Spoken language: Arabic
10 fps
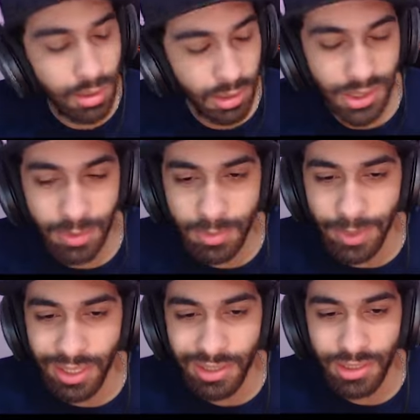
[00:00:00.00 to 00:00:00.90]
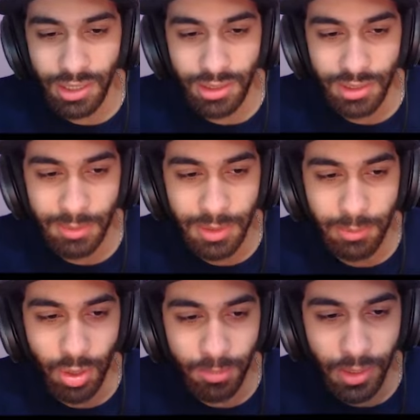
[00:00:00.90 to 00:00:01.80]
كات يا عم بيعايرني يعني انك مني
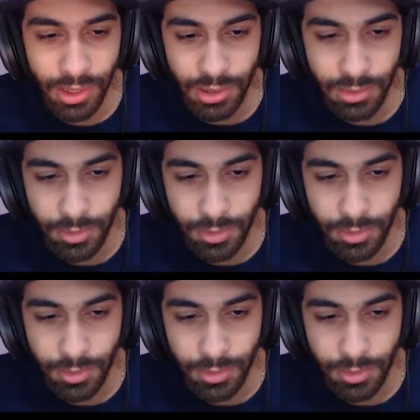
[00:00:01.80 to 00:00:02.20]
مربع يعني